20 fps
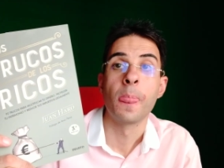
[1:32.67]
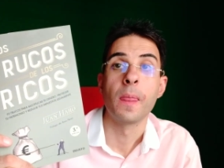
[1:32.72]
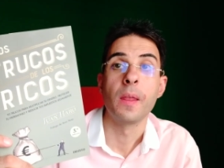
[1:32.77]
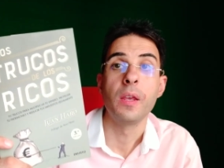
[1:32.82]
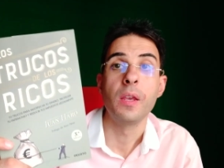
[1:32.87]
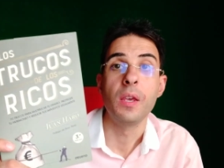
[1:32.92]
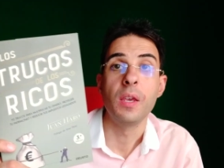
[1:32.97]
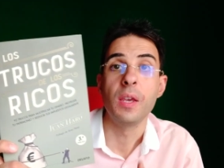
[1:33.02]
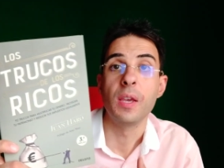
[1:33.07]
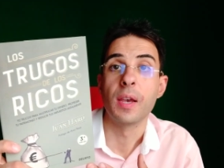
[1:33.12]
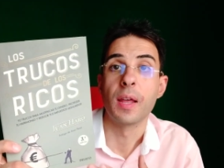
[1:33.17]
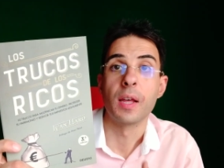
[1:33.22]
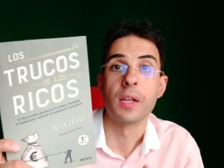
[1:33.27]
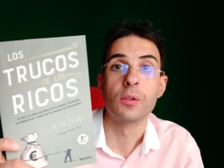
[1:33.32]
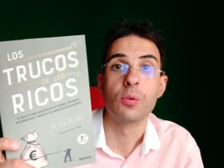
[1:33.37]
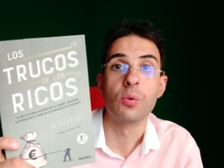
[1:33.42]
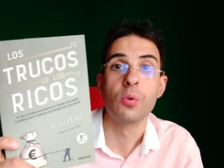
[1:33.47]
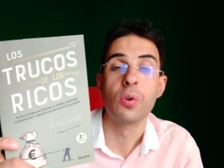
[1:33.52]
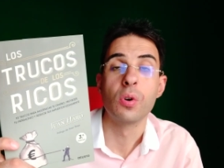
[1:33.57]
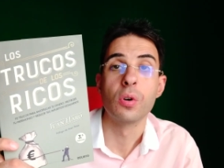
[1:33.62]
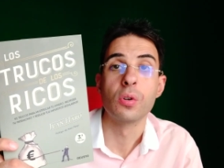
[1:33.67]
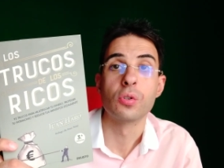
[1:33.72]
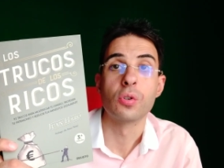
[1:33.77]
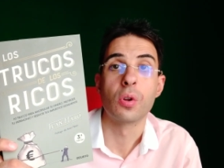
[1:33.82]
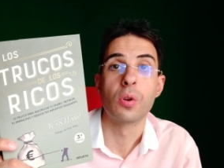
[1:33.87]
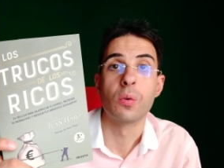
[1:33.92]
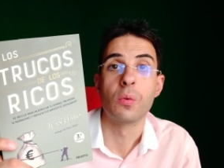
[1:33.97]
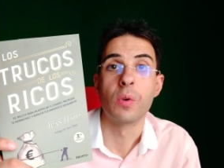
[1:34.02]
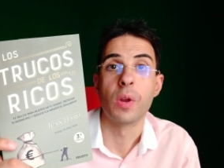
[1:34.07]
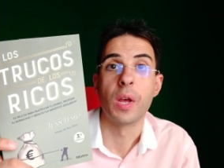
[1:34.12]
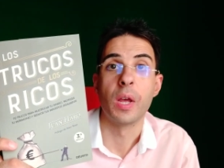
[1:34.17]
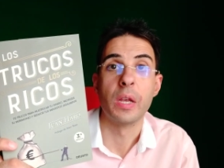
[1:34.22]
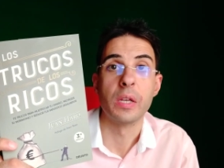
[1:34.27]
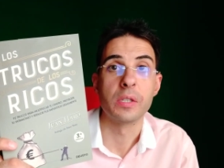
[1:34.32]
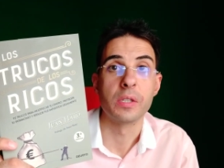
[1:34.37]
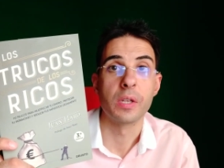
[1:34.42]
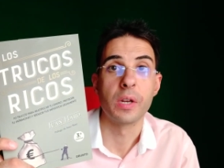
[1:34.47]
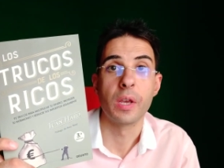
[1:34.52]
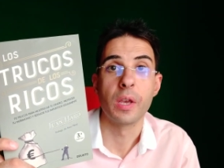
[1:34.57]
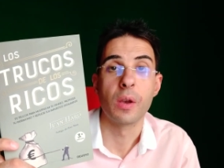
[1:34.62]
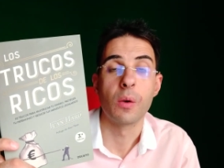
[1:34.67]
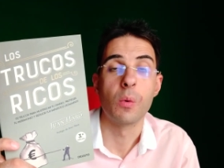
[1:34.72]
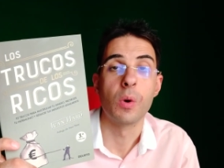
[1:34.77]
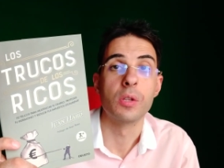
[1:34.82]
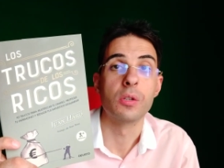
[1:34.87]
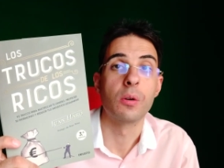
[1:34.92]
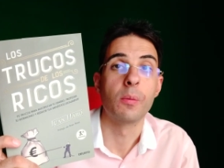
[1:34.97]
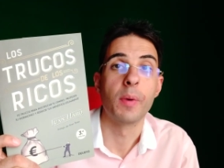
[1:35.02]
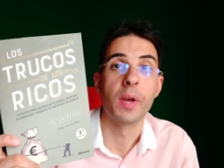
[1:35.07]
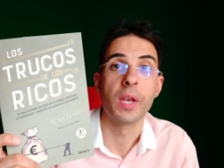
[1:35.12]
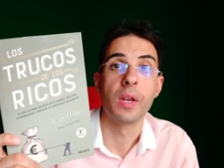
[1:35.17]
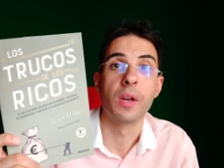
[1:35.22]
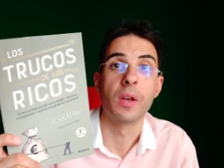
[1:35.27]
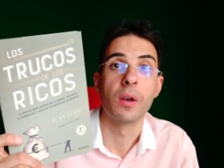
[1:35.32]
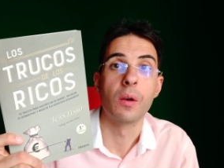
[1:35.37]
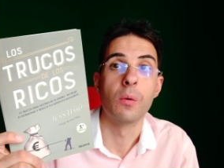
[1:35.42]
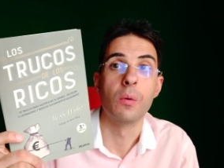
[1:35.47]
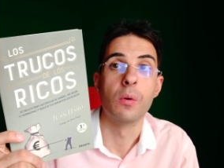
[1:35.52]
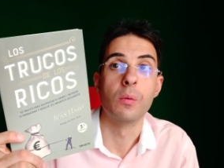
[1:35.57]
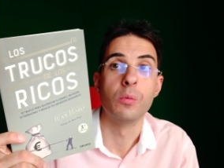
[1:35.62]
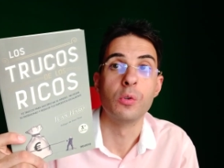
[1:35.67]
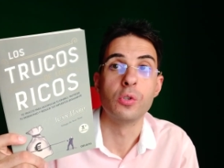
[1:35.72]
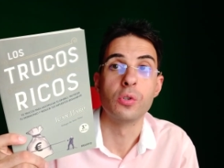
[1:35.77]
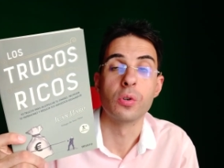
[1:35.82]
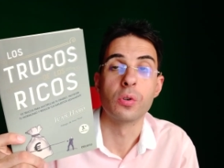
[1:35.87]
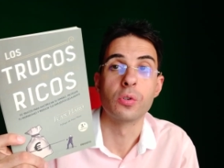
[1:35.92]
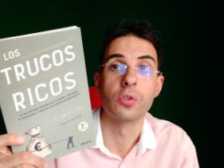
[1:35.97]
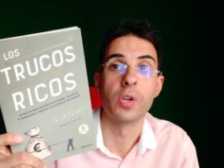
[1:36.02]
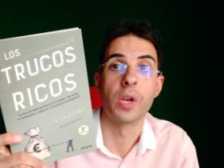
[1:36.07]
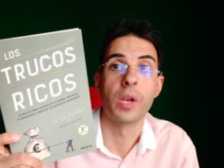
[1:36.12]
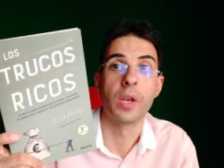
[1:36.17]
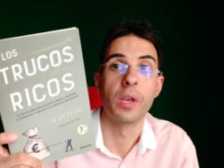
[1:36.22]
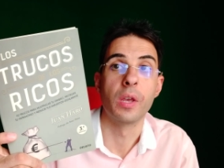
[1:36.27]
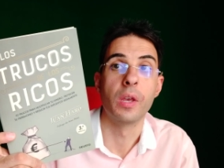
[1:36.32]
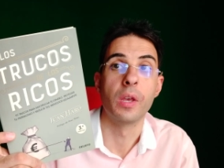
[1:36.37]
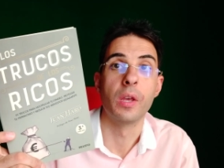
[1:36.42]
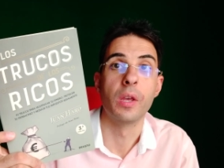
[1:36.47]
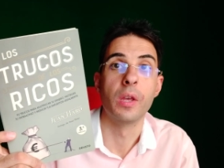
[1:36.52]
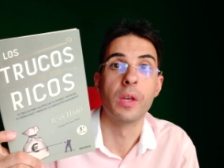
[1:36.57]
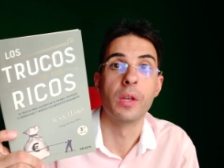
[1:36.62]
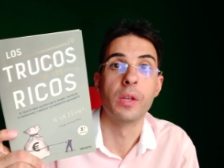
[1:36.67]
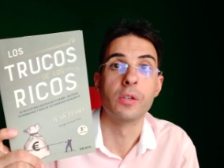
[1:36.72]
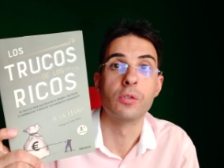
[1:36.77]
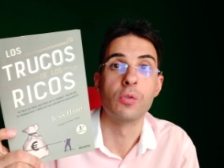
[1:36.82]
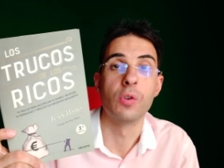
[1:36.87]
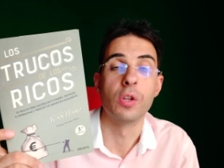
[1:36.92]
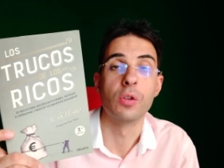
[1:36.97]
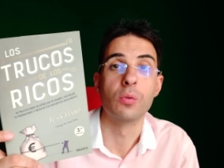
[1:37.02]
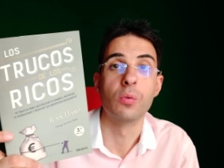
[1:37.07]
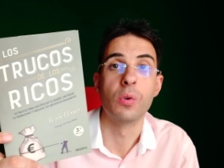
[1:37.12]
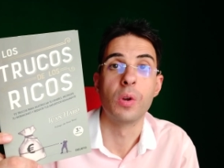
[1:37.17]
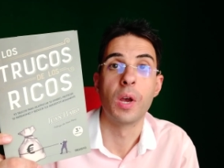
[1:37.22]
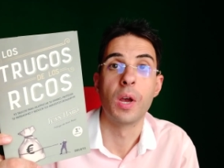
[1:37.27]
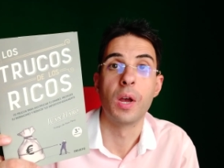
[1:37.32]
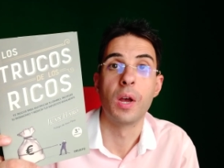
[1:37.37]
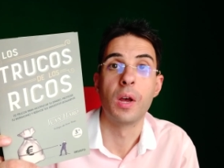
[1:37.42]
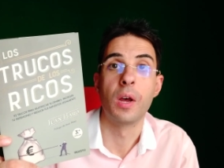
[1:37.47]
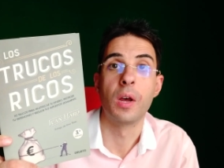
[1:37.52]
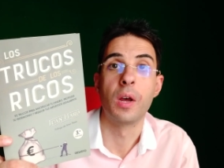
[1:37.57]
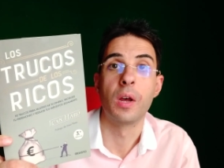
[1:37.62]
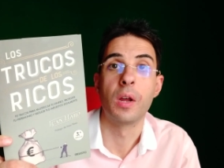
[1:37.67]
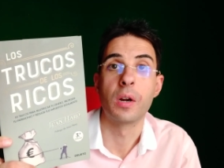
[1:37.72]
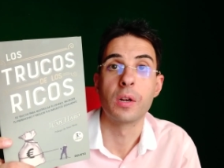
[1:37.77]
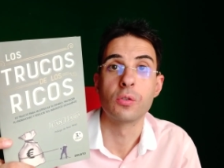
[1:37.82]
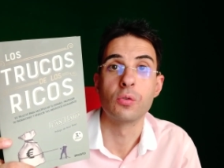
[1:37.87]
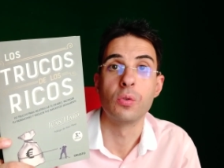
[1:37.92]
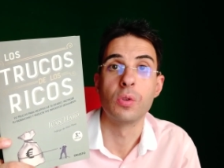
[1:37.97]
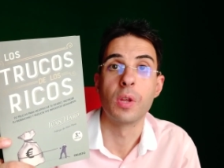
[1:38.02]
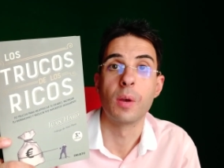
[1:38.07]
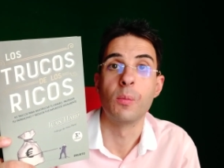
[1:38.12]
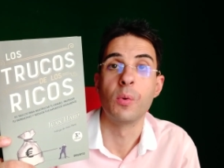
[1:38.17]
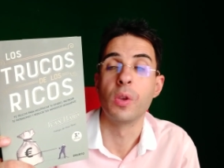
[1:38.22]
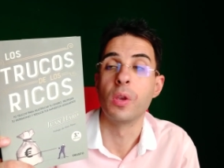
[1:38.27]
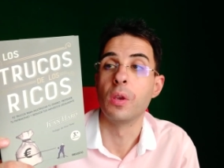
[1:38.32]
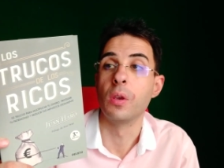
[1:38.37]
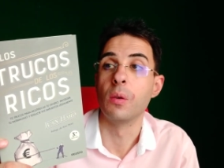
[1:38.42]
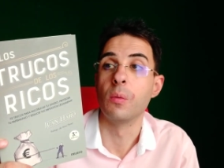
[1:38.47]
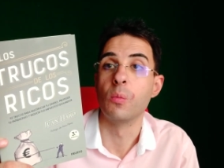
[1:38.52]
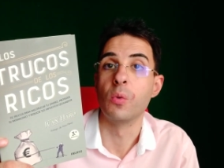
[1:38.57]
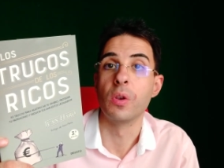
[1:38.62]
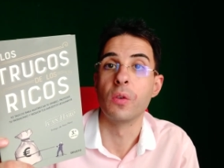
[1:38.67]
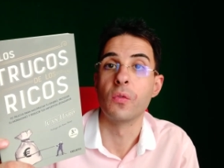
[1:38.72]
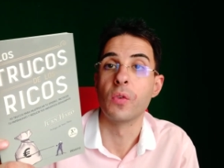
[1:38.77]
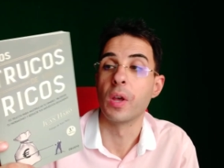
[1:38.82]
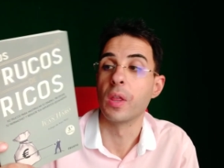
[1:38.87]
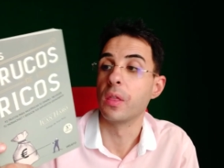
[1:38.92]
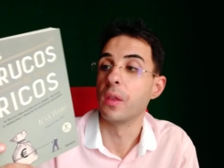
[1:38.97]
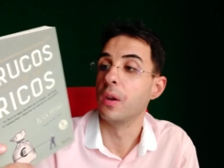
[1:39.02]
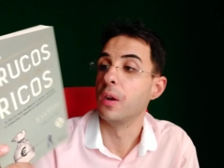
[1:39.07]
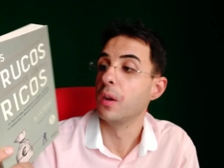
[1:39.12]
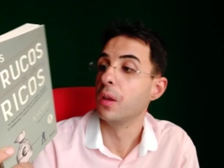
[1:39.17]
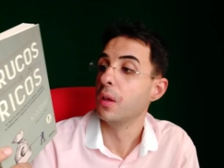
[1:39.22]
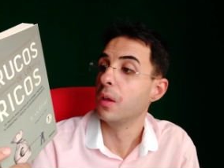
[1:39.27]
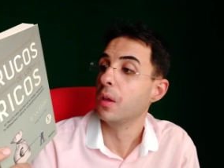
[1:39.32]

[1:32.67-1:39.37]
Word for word: y cada truco son unas 3-4 páginas como mucho, o sea que su lectura resulta muy, muy fácil.